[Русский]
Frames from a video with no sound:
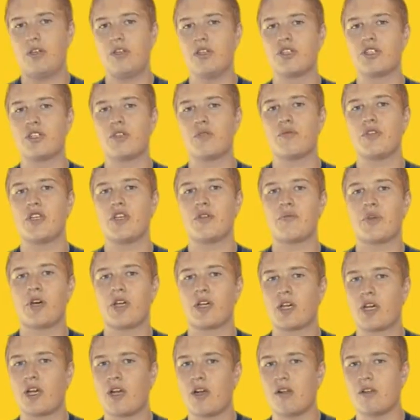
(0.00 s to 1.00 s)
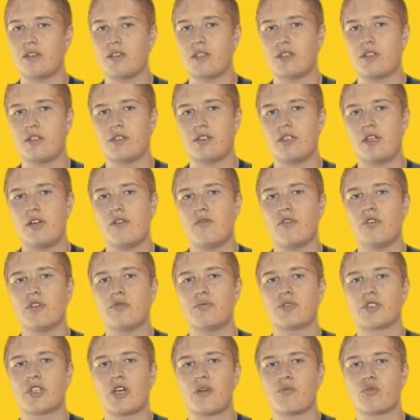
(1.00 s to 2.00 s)
Лично мне понравился этот телефон,
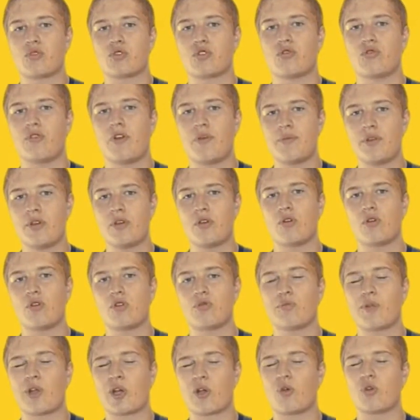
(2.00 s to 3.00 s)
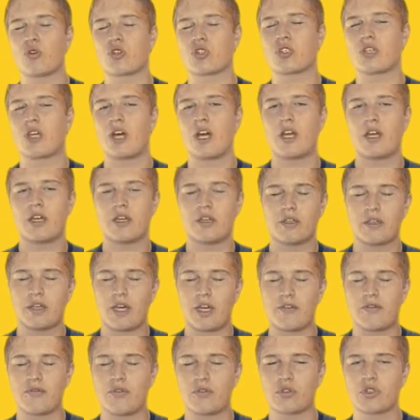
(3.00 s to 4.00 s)
потому что, во-первых, он похож на
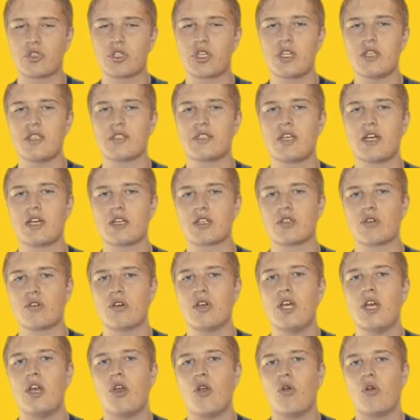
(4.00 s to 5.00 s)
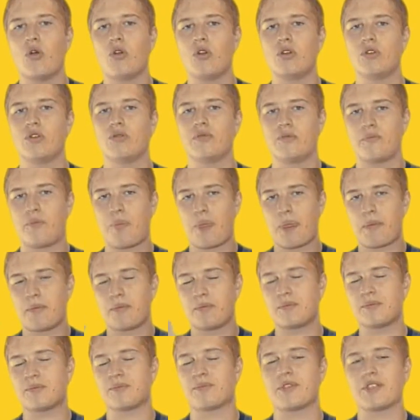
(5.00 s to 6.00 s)
iPhone 6, также он
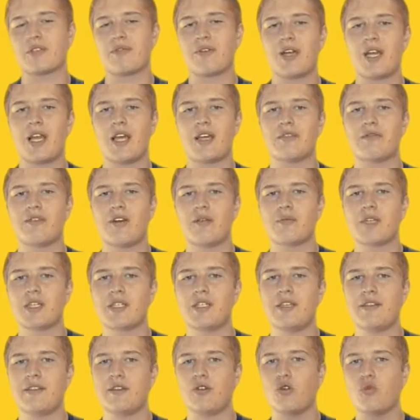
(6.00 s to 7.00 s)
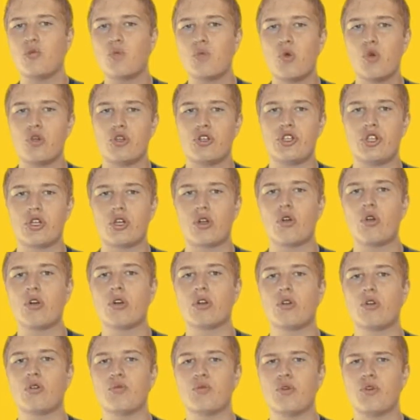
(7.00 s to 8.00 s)
позволяет вам надеть любой
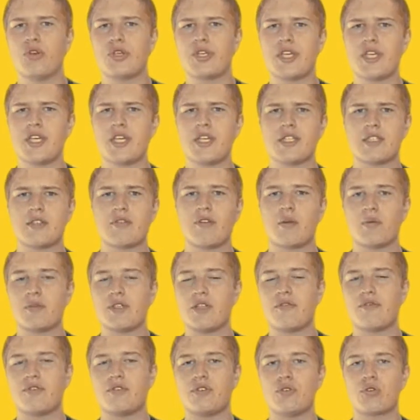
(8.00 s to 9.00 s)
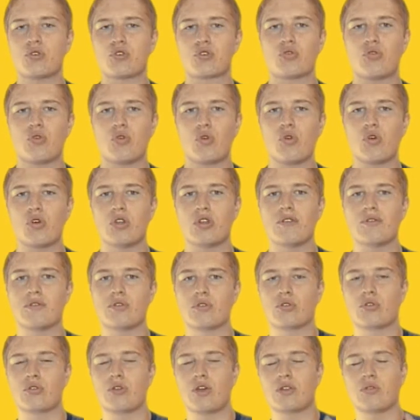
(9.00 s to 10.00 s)
чехол, любой кейс, да вообще все, что угодно,
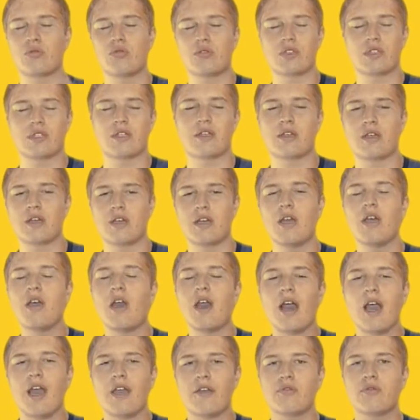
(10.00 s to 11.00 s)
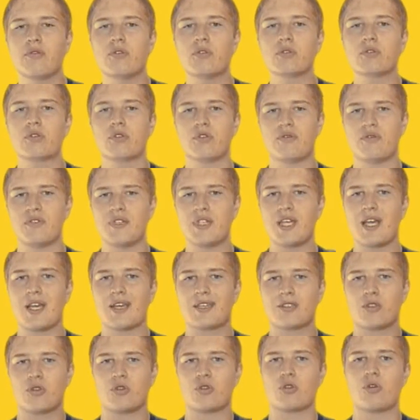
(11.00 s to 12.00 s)
все, что относится к iPhone, то есть все
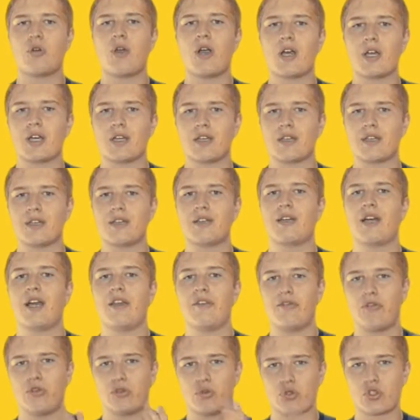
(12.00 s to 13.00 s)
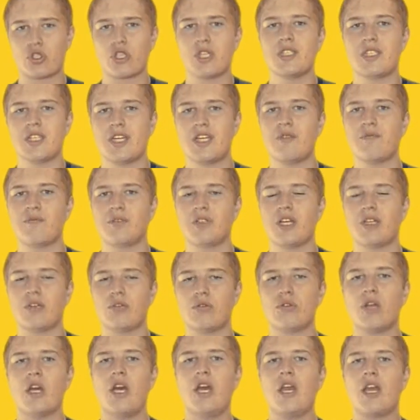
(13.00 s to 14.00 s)
аксессуары к iPhone 6, они
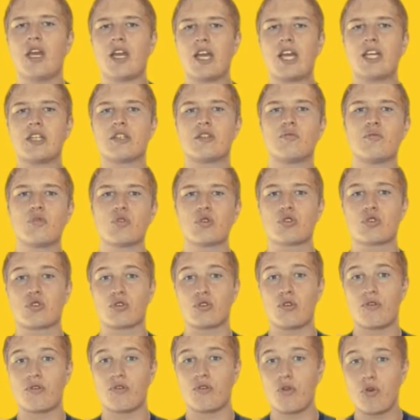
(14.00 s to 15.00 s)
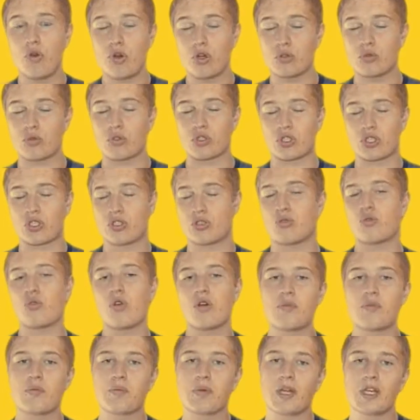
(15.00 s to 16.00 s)
подойдут к этому софону 6,
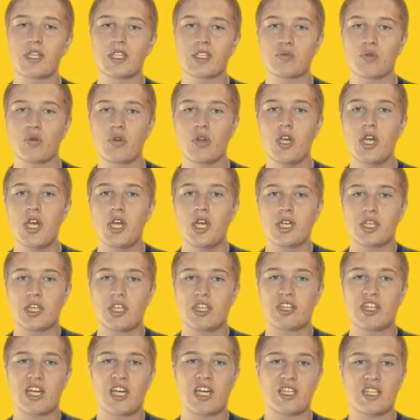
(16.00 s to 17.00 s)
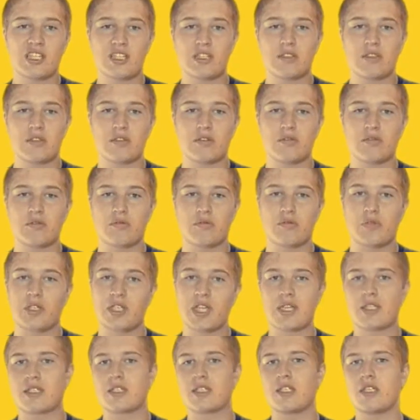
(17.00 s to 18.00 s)
поэтому китайцы
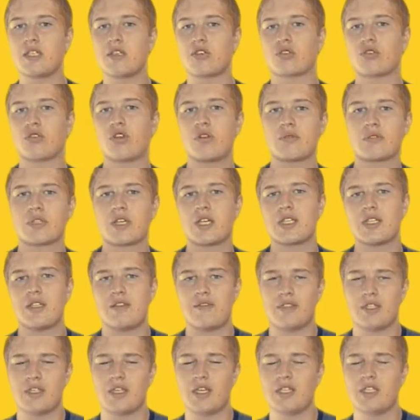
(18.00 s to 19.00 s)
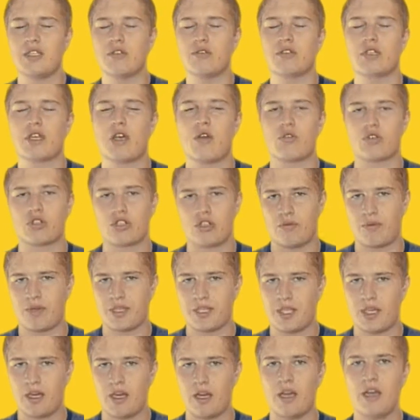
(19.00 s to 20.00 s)
молодцы молодцы, что им сказать, они всегда делают хорошие
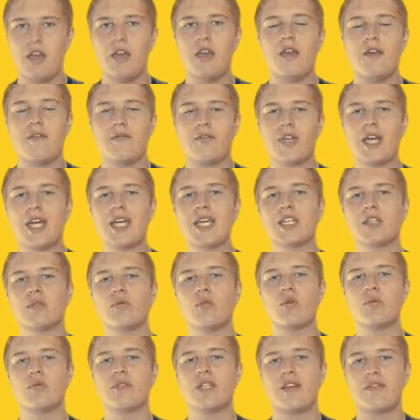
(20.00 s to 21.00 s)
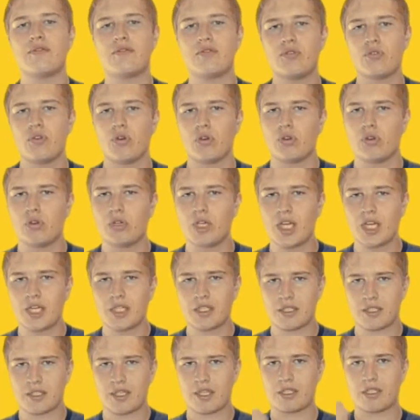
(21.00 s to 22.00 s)
модели. На этом у меня все, но
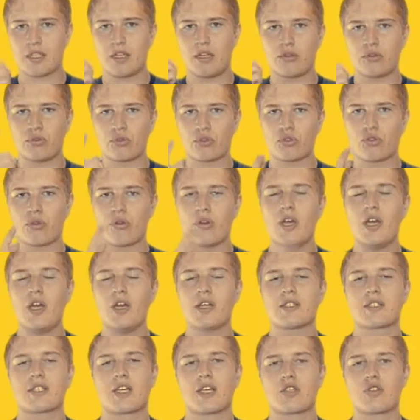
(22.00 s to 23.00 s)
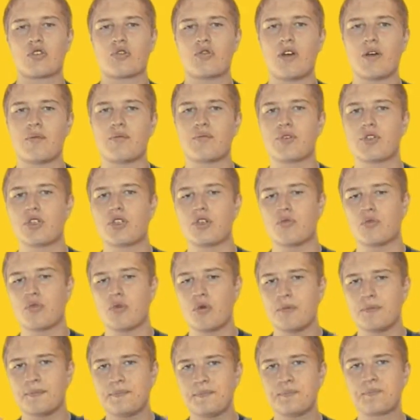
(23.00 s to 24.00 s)
я сказал то, что скажу вам,
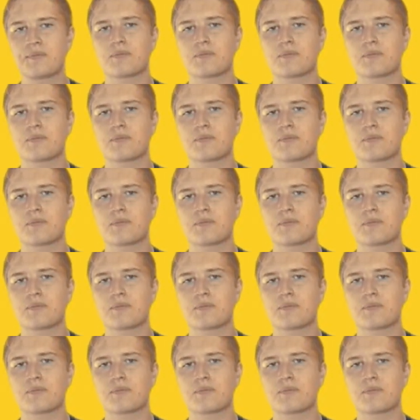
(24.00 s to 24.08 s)
почему